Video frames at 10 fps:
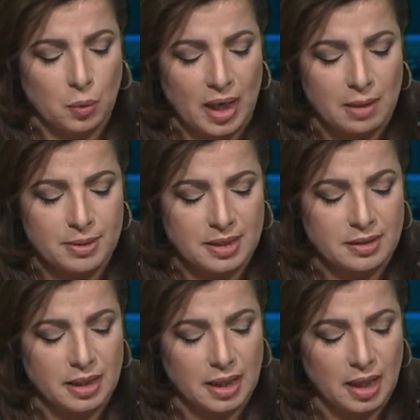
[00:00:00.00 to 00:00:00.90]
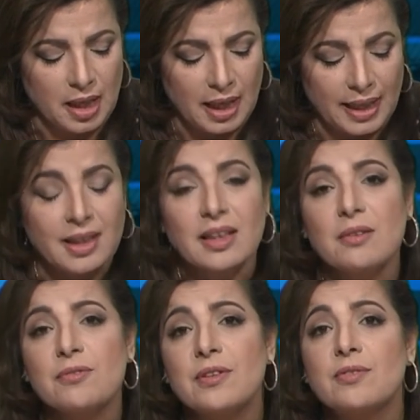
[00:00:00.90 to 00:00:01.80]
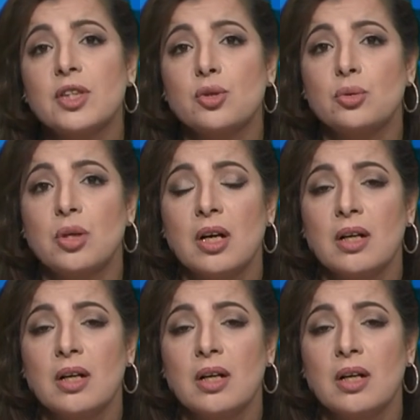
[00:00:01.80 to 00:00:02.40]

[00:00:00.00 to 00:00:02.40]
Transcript: وقلبت الدنيا لكن كان في فيديو